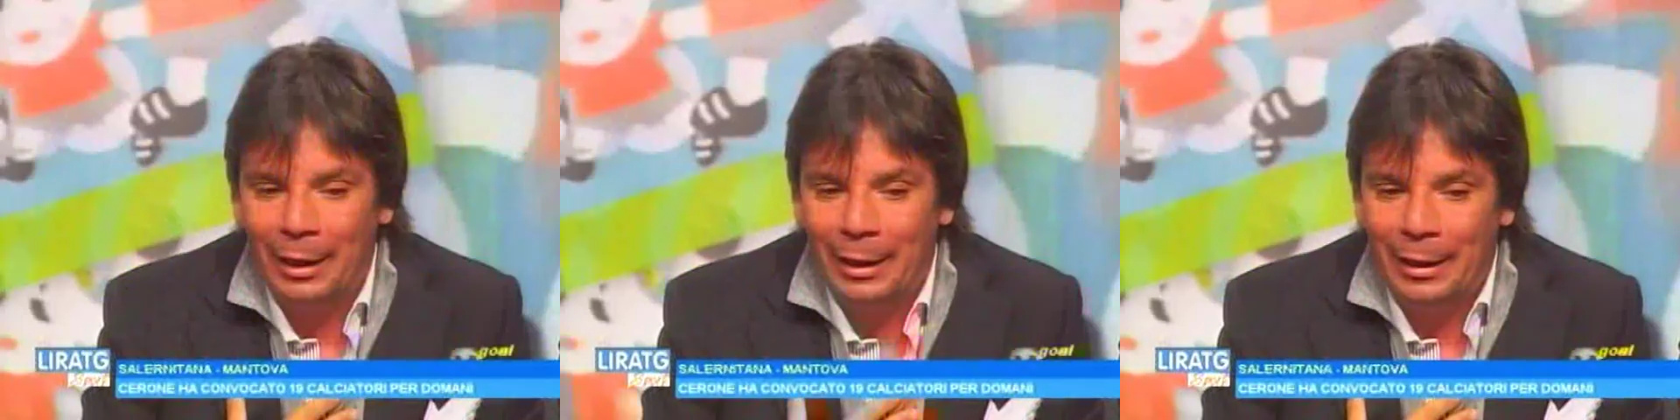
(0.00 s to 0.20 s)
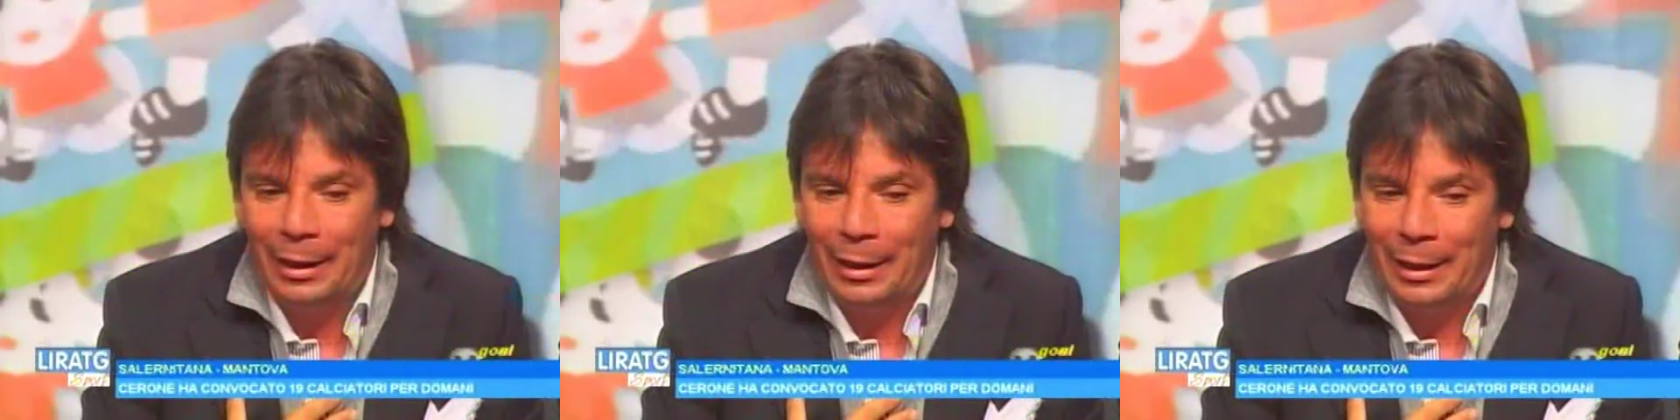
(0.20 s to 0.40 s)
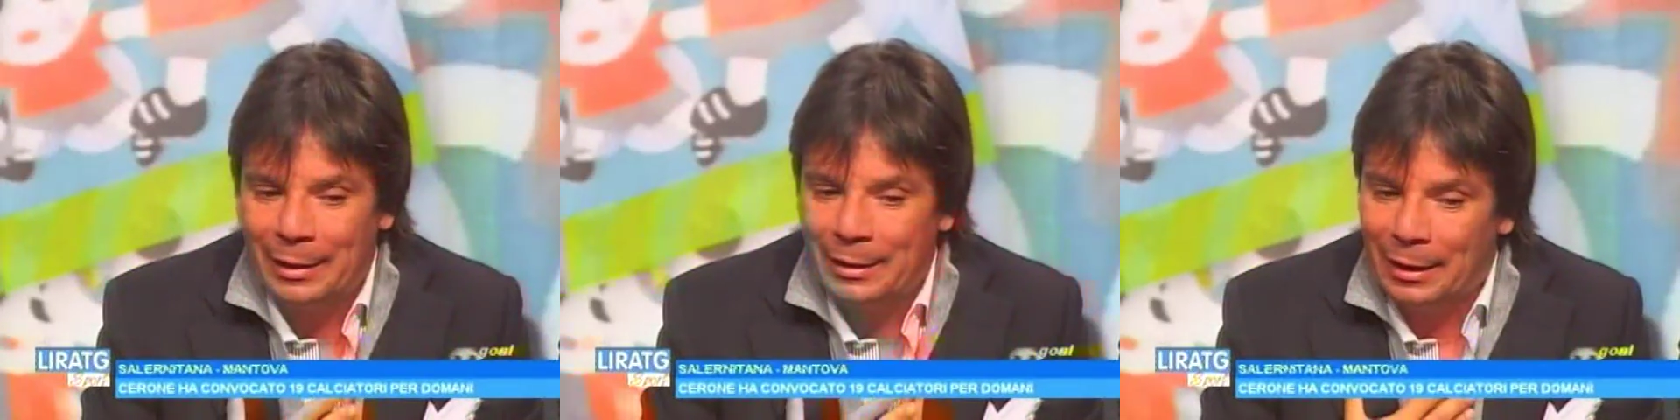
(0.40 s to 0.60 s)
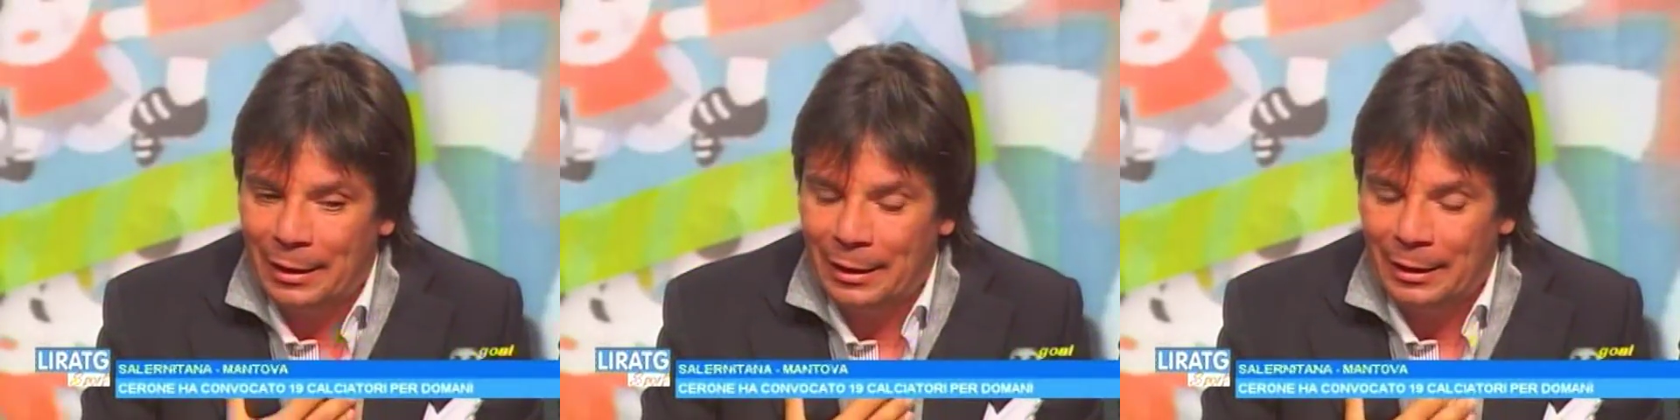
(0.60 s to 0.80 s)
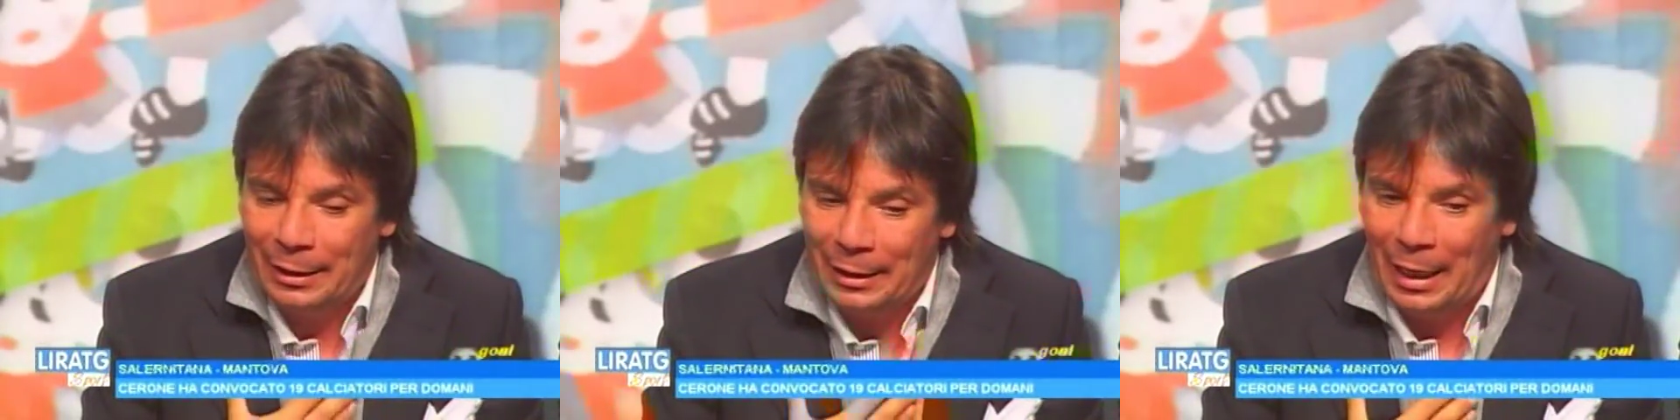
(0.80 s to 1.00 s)
le, la
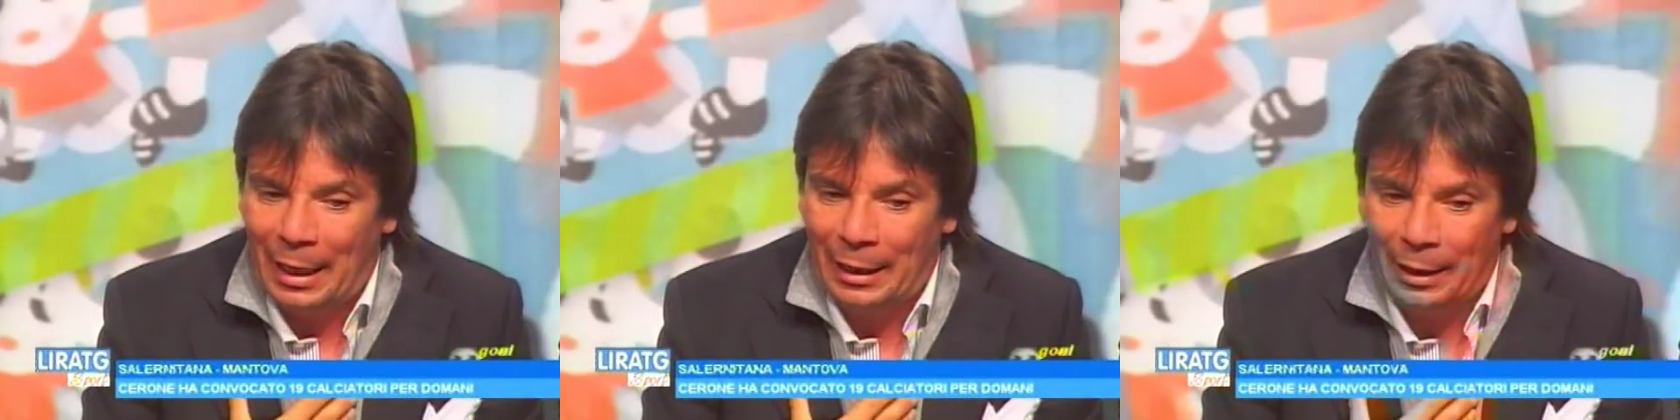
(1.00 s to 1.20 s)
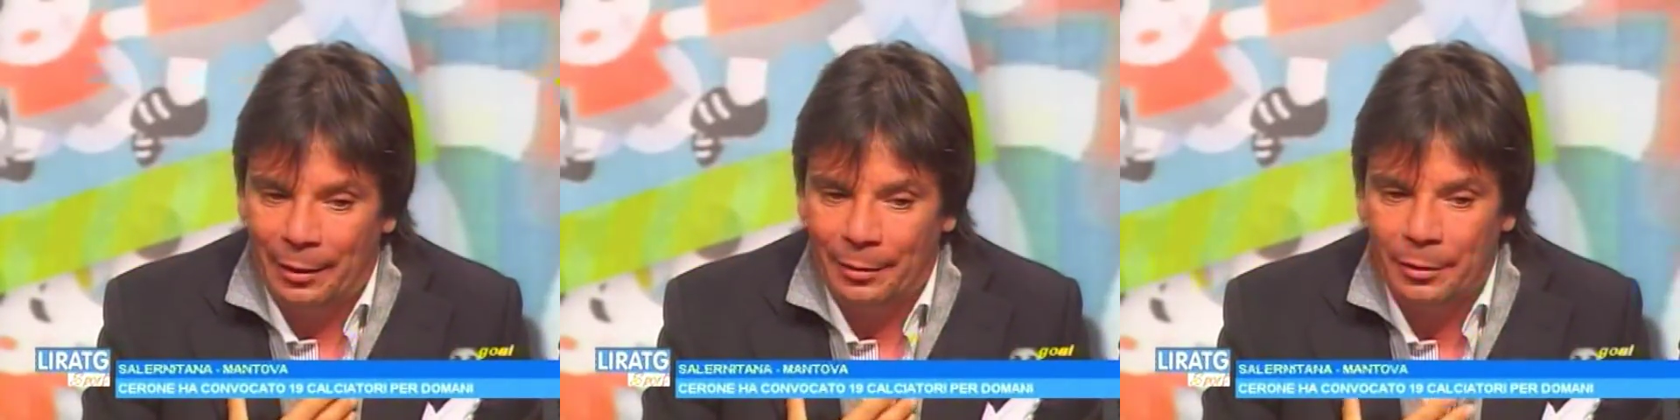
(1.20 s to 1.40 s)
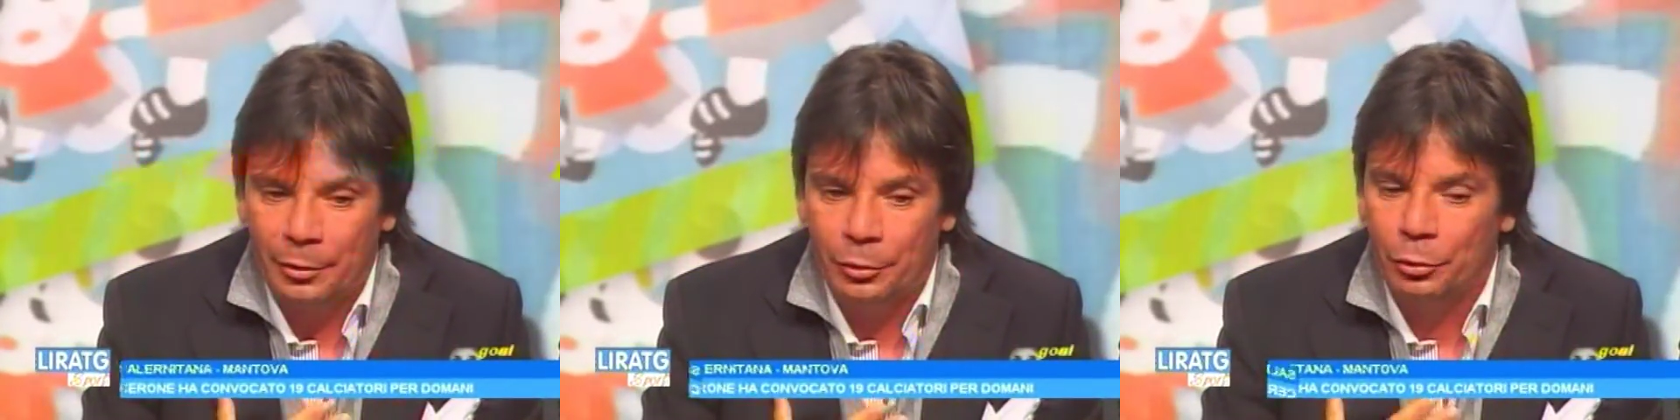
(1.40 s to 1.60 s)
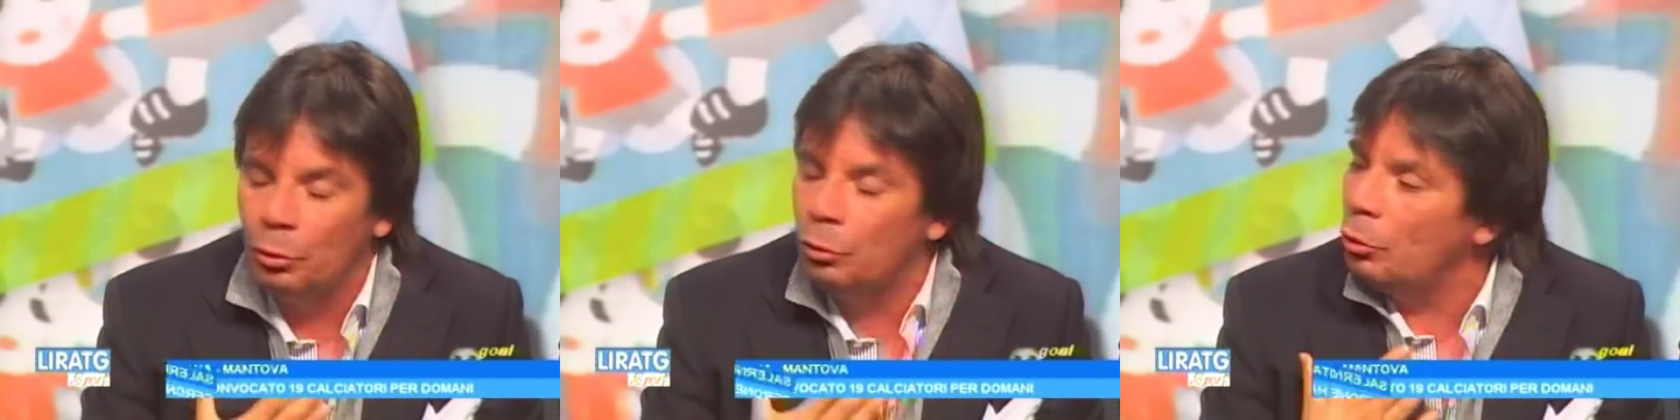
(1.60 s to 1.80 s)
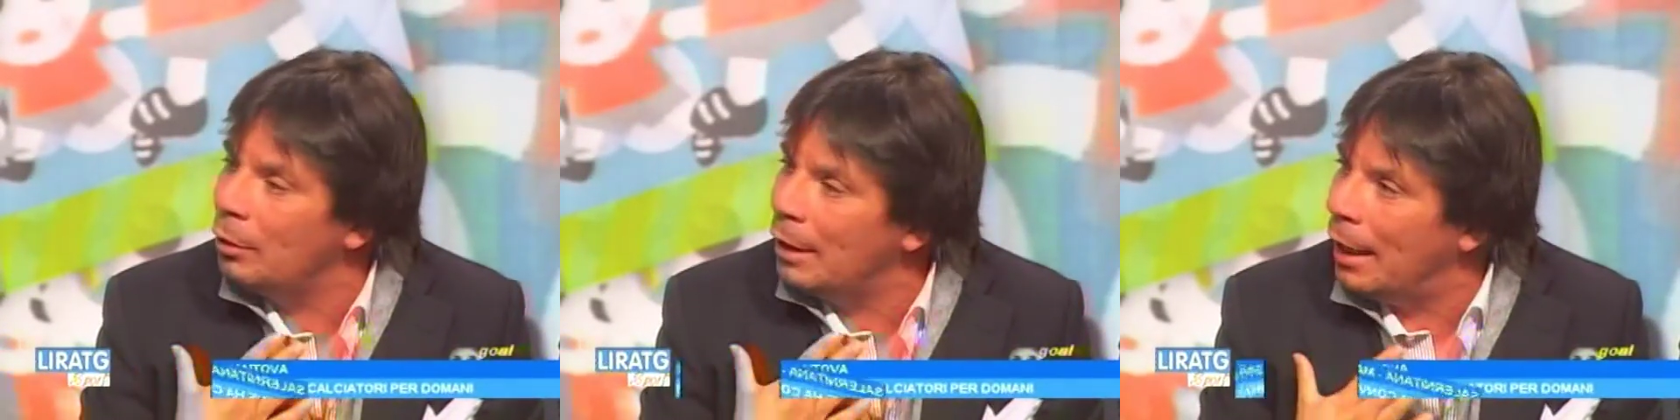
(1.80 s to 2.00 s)
Salernitana
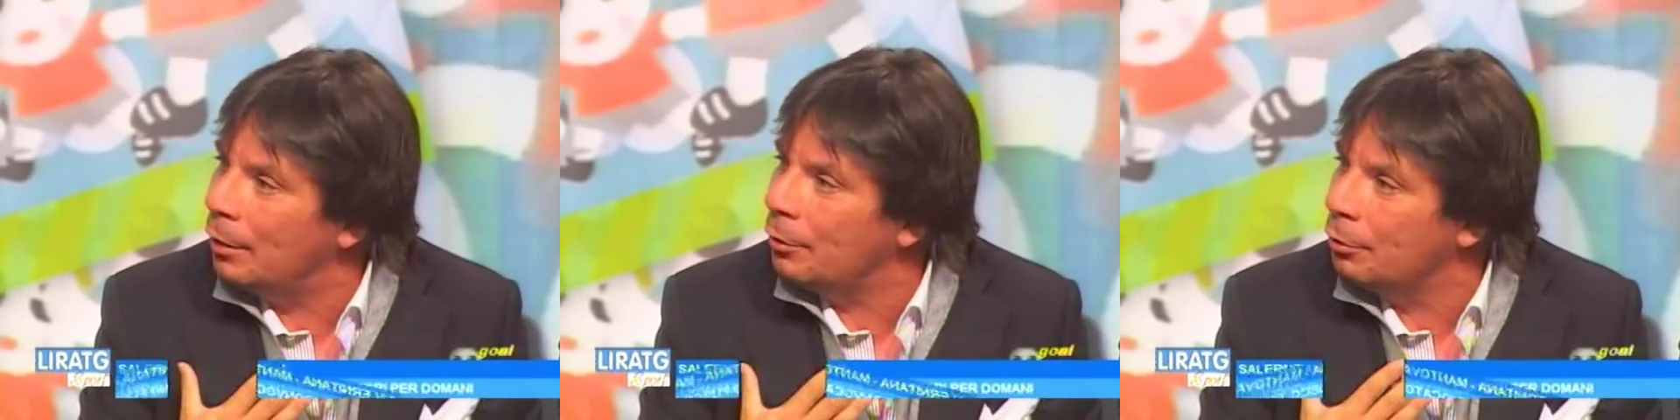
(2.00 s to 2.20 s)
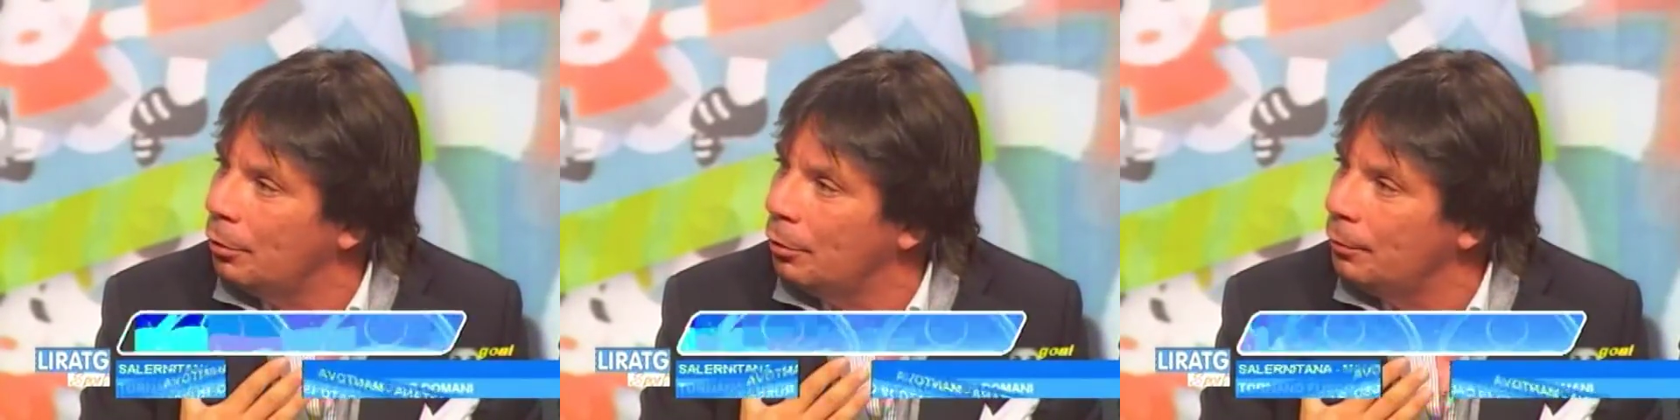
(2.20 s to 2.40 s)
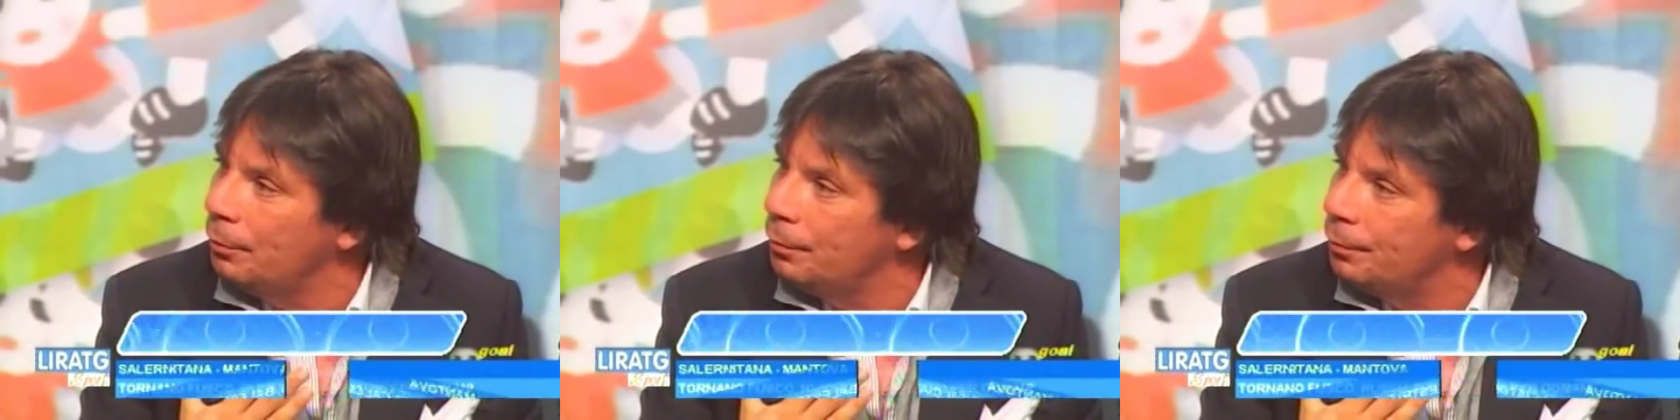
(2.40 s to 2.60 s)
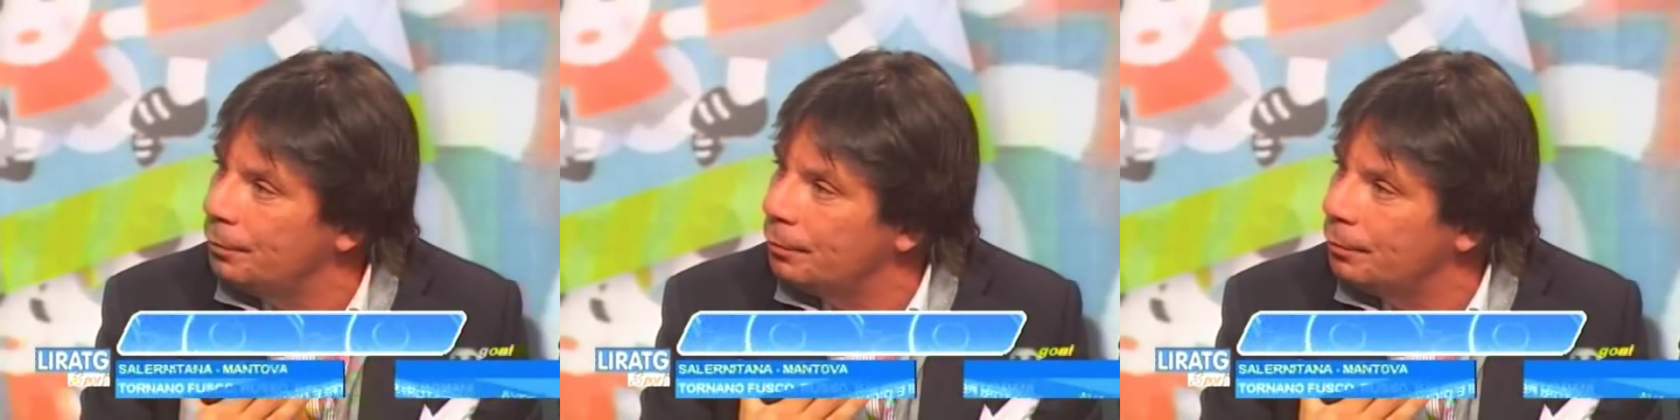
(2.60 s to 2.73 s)
sono nato